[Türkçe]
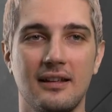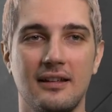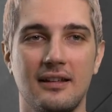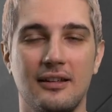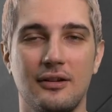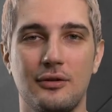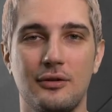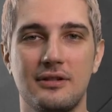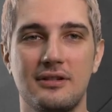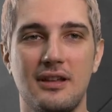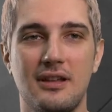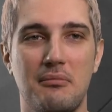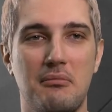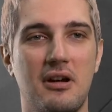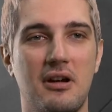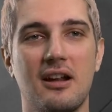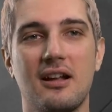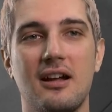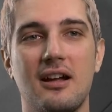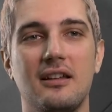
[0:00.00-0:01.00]
E, o yüzden
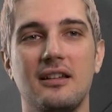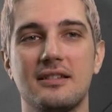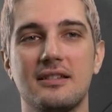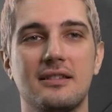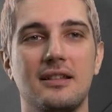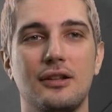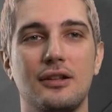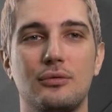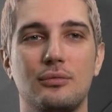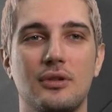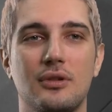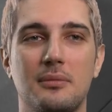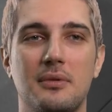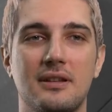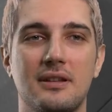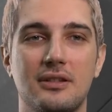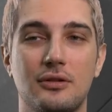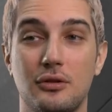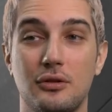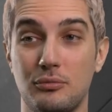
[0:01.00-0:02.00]
Maracana Stadyumu'na
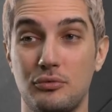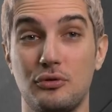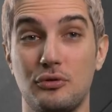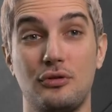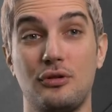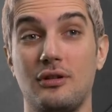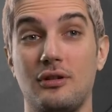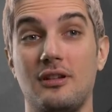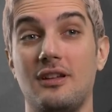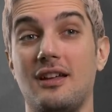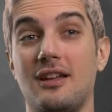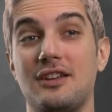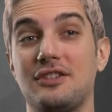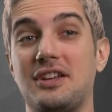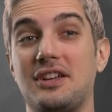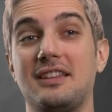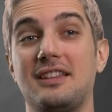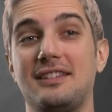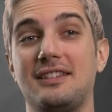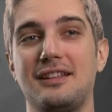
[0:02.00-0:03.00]
benzetiyorum. Çünkü
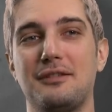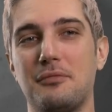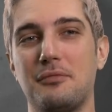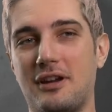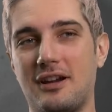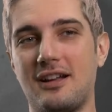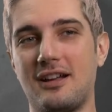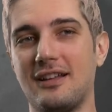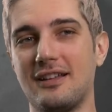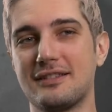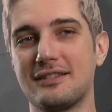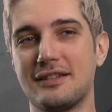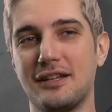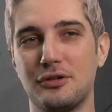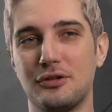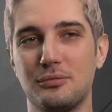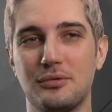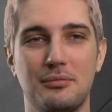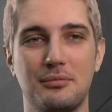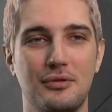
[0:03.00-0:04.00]
şey de değil Maracana
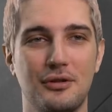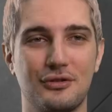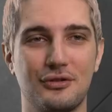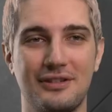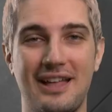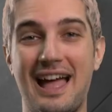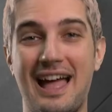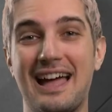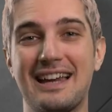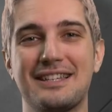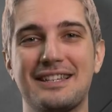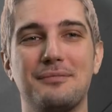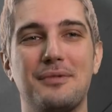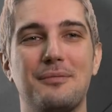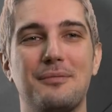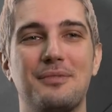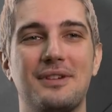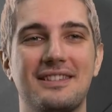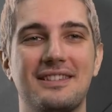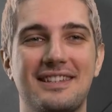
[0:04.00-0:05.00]
Stadyumu'nda biliyorsun her
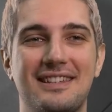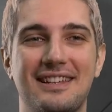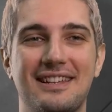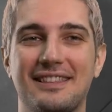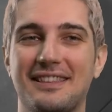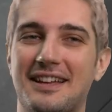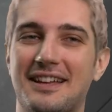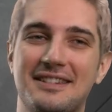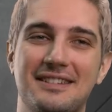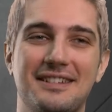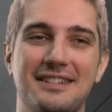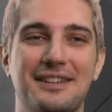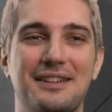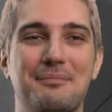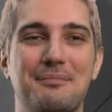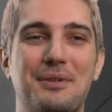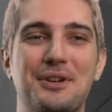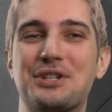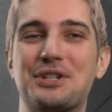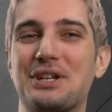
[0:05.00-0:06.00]
zaman Brezilyalılar
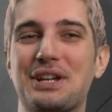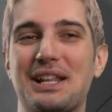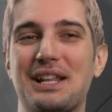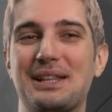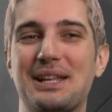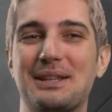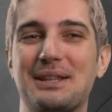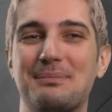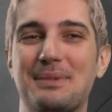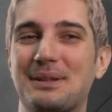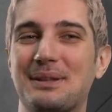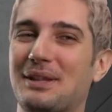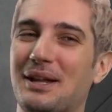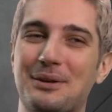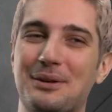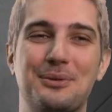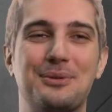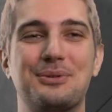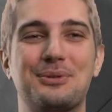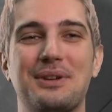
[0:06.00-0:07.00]
e, başarı elde
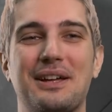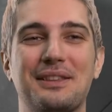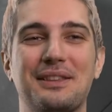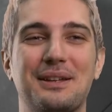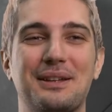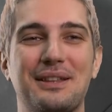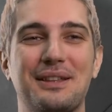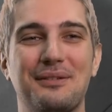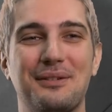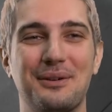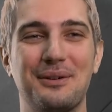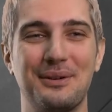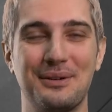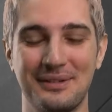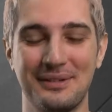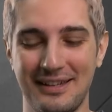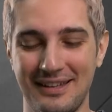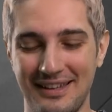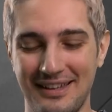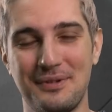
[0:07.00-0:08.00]
etmediler. Hüsranları da var
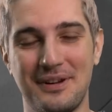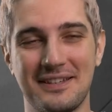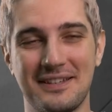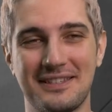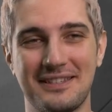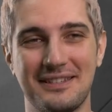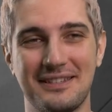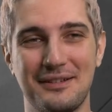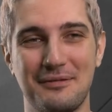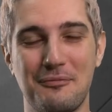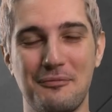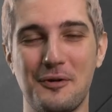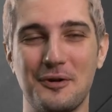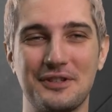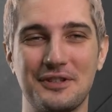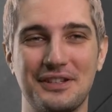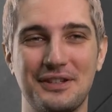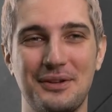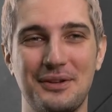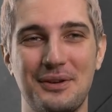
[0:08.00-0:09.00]
orada. Biraz e,
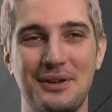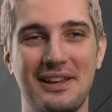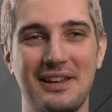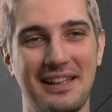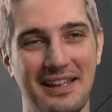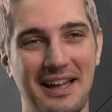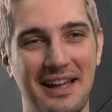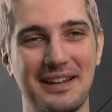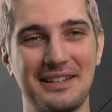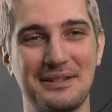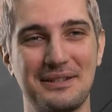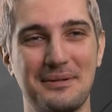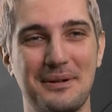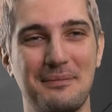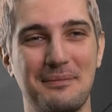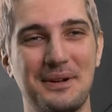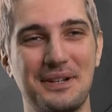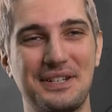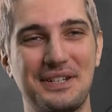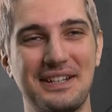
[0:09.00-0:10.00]
Monza'da öyle her
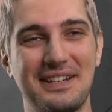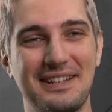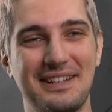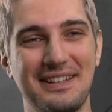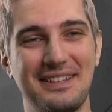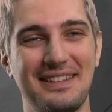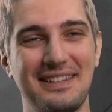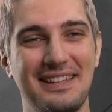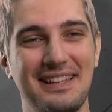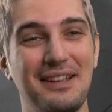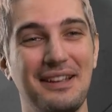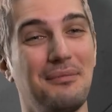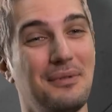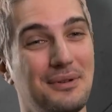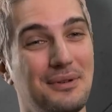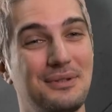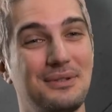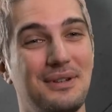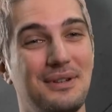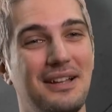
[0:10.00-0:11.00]
zaman başarı değil
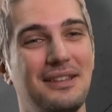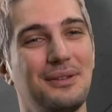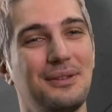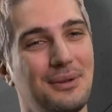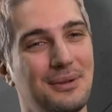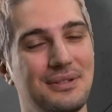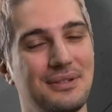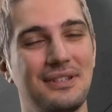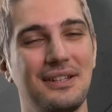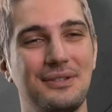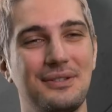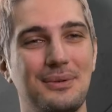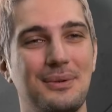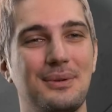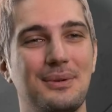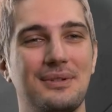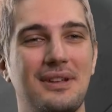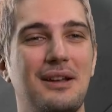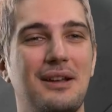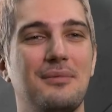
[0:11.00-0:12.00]
ama hüsran da olsa
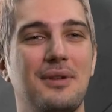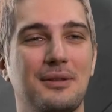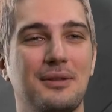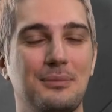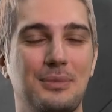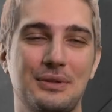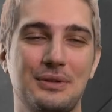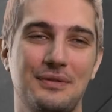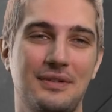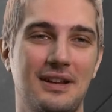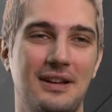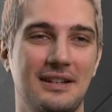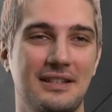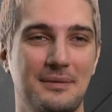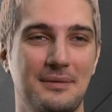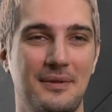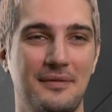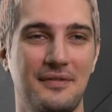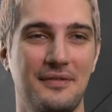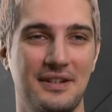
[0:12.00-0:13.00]
çok özel bir atmosfer her
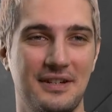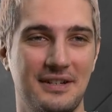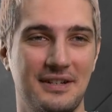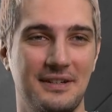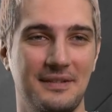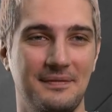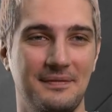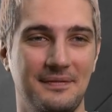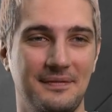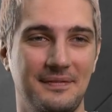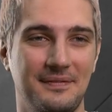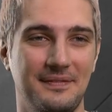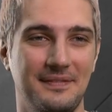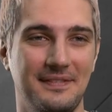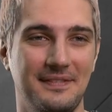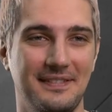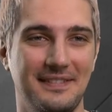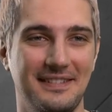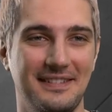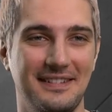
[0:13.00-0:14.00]
zaman var. Hüsran
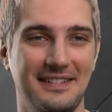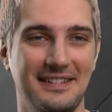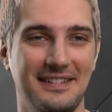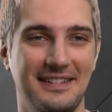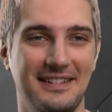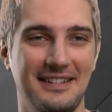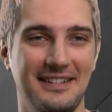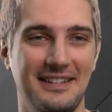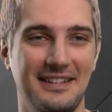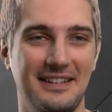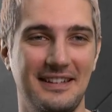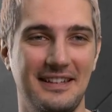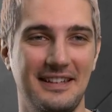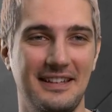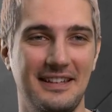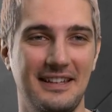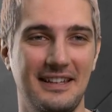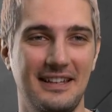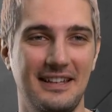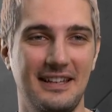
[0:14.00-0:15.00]
demişken ev
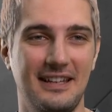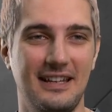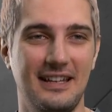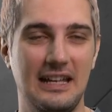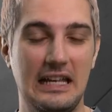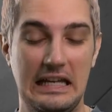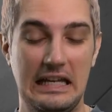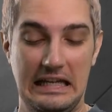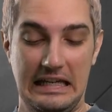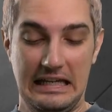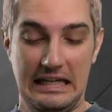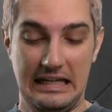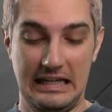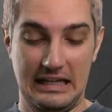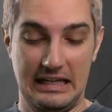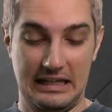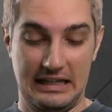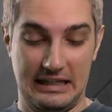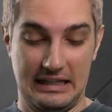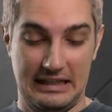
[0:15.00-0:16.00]
sahibiyle başlayalım
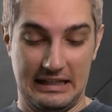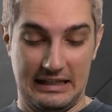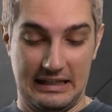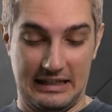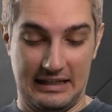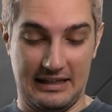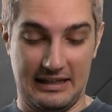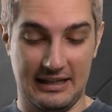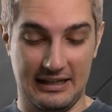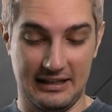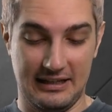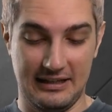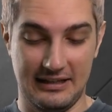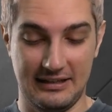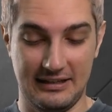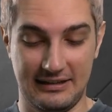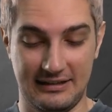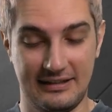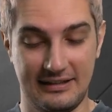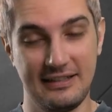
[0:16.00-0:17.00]
istersen o zaman. Eh,
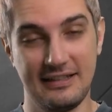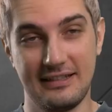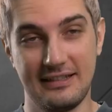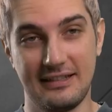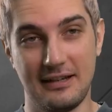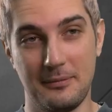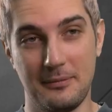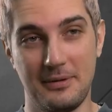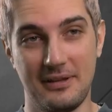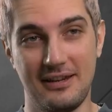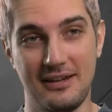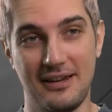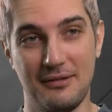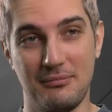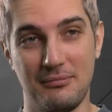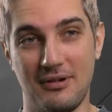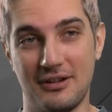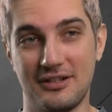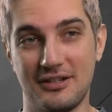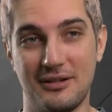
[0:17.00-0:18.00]
tır haberiyle
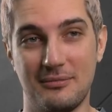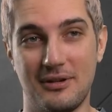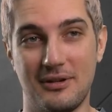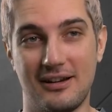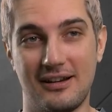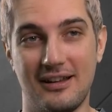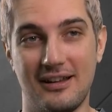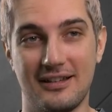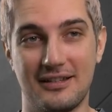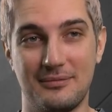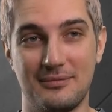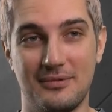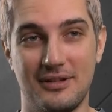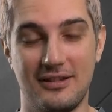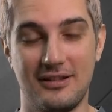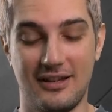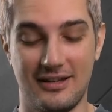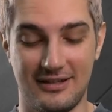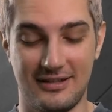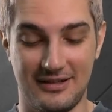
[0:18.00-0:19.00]
mi başlamak lazım
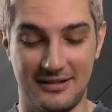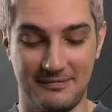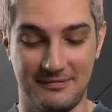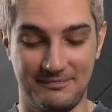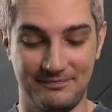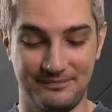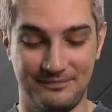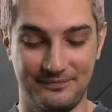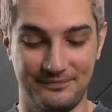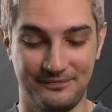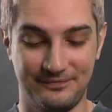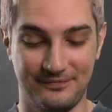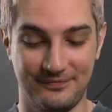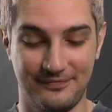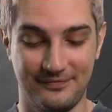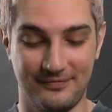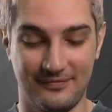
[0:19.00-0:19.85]
evet. ne dersin? Evet